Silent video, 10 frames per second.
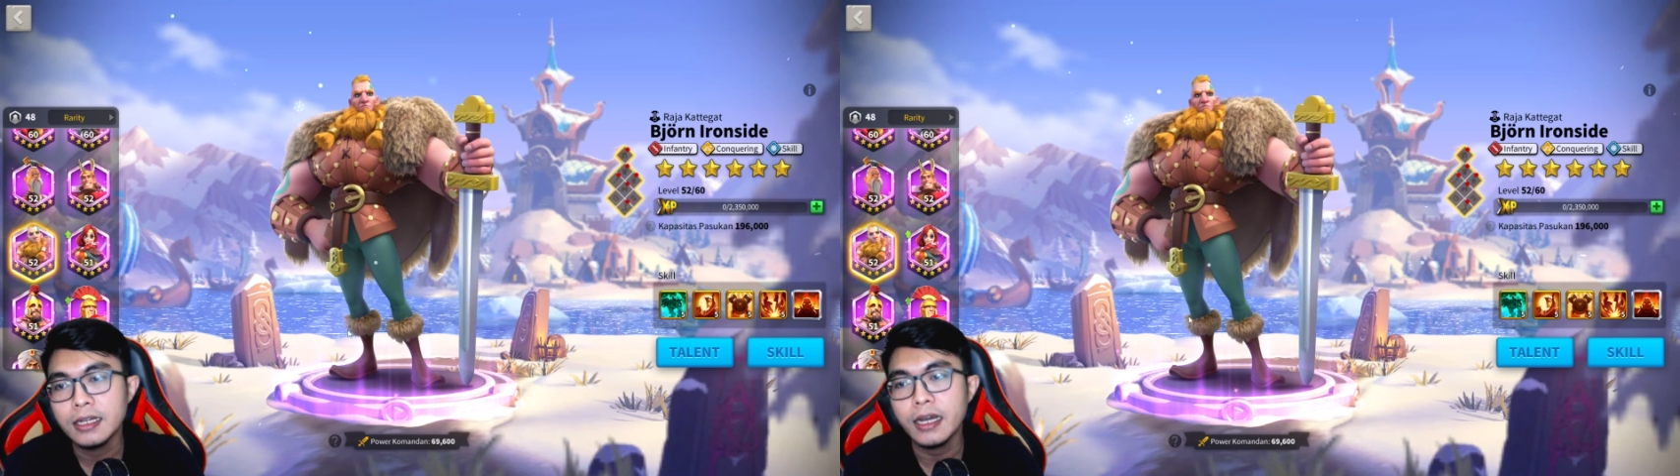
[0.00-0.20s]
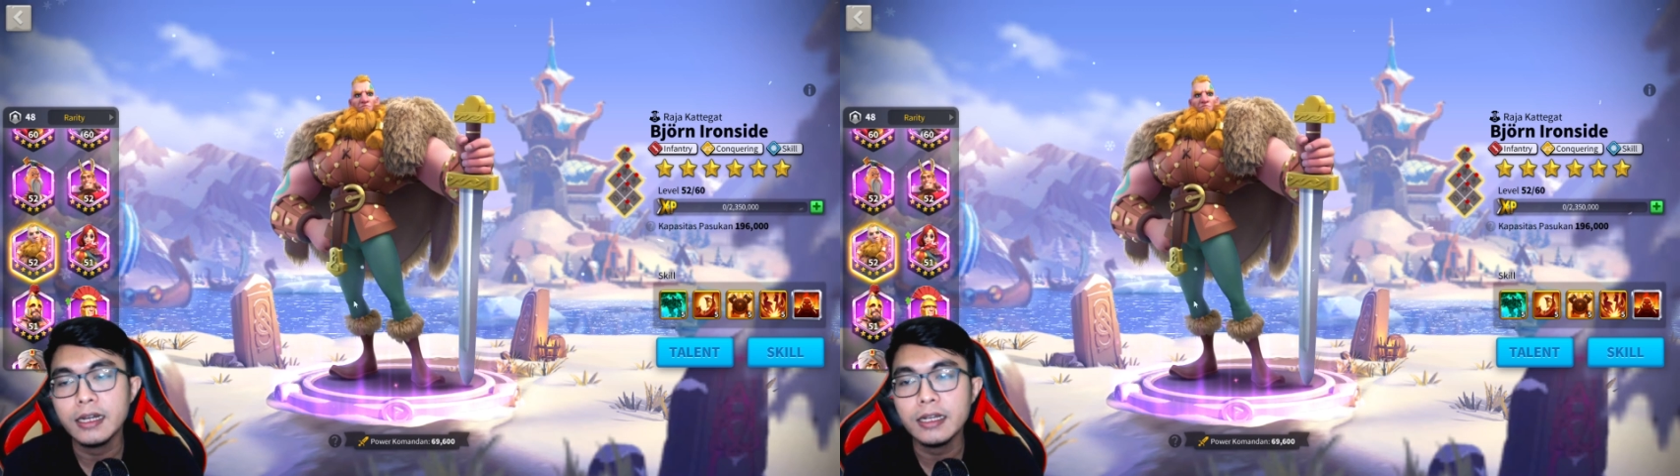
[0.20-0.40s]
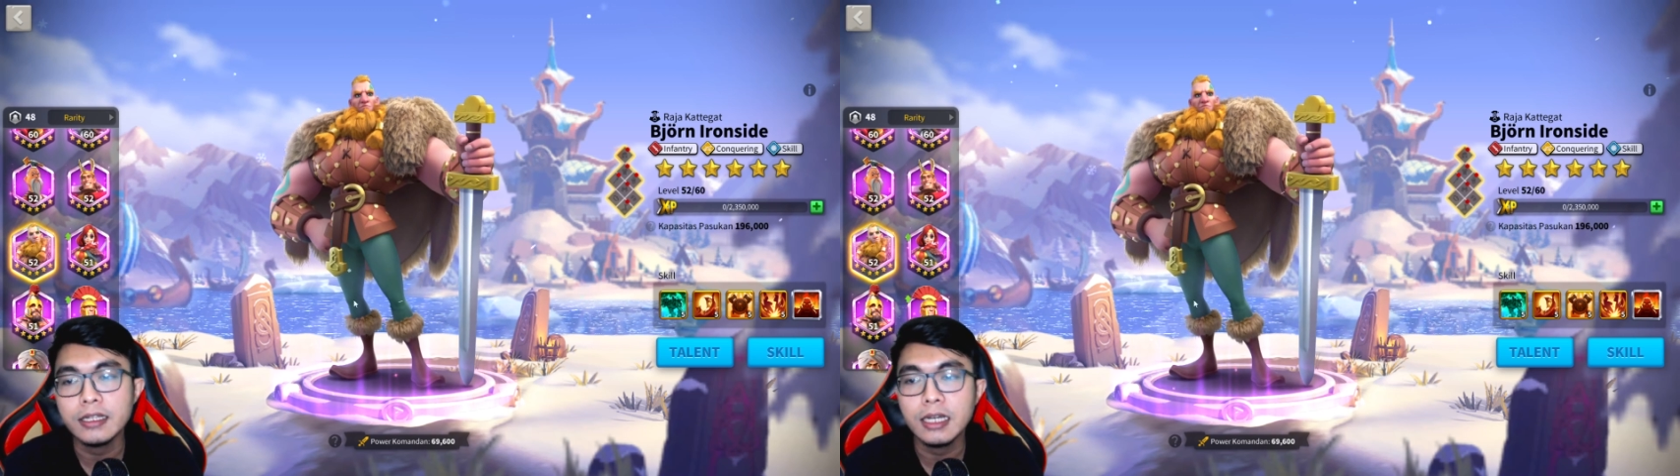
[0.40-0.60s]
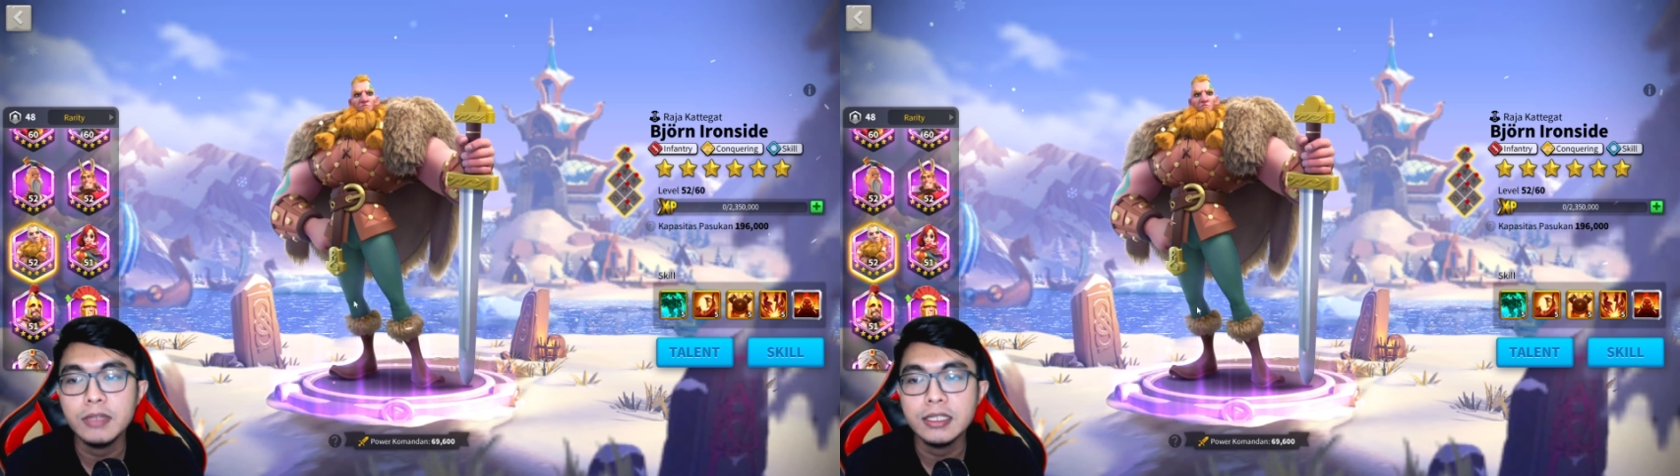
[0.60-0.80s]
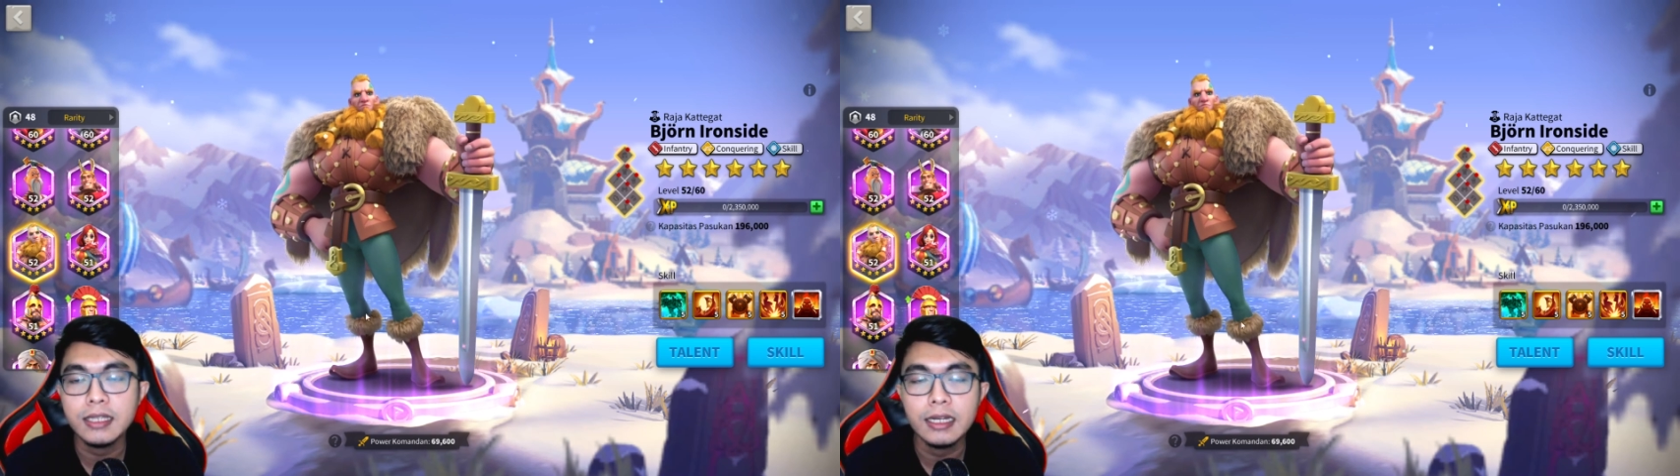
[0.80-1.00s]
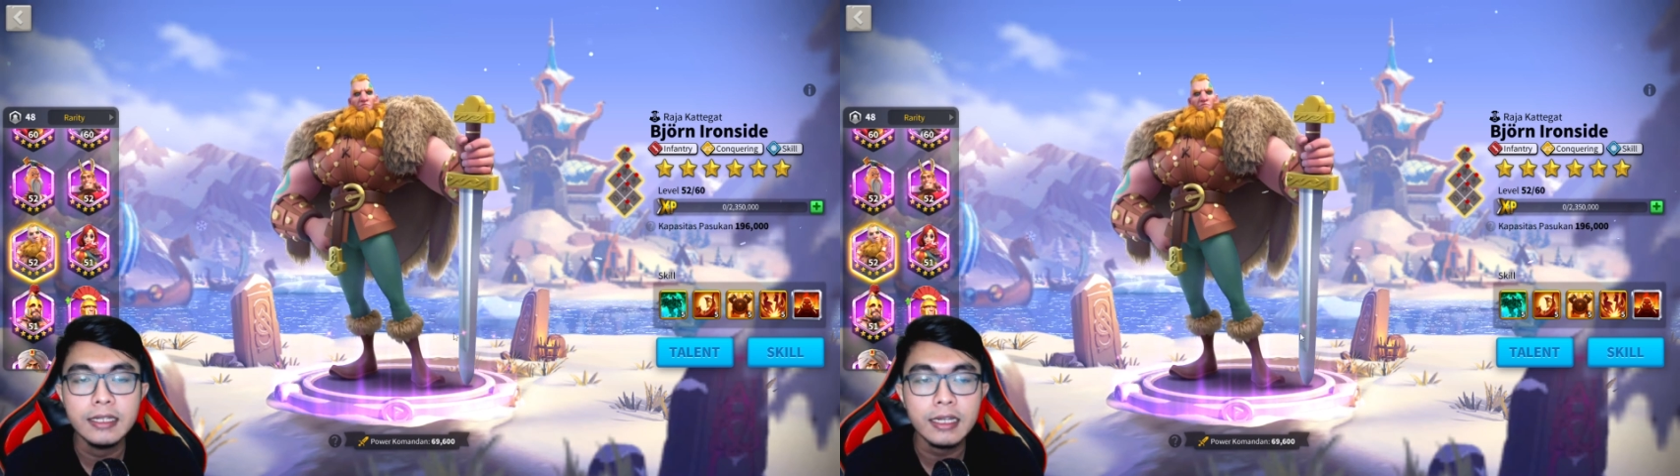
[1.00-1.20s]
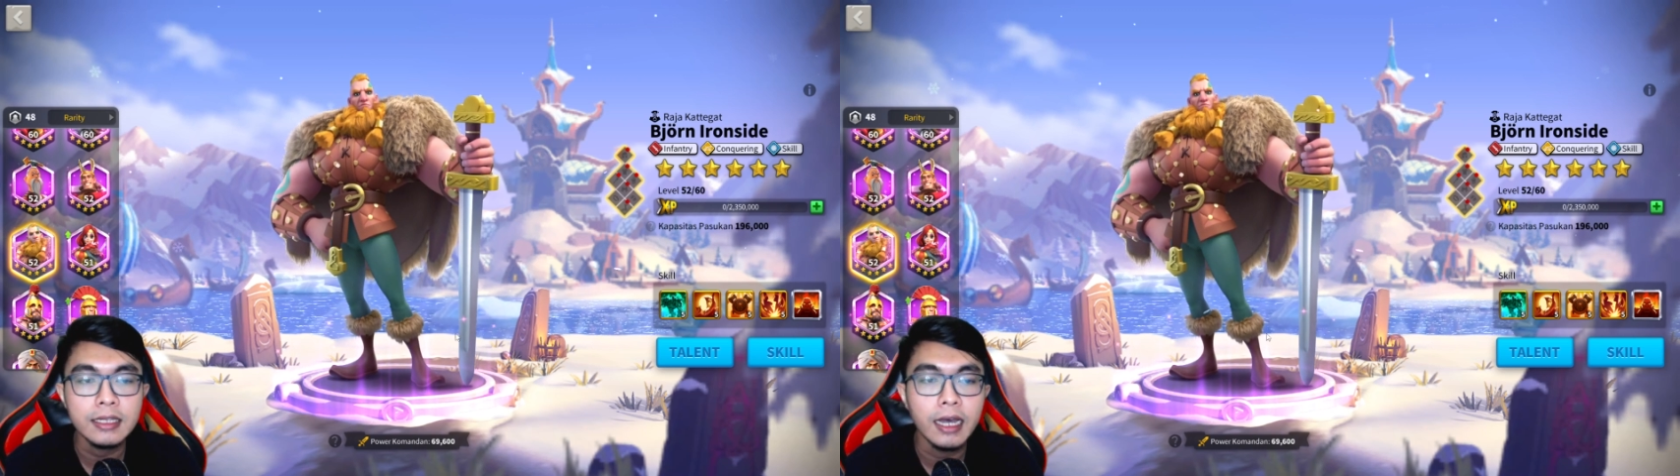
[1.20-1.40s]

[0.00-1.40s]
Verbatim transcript: karena kita bisa lihat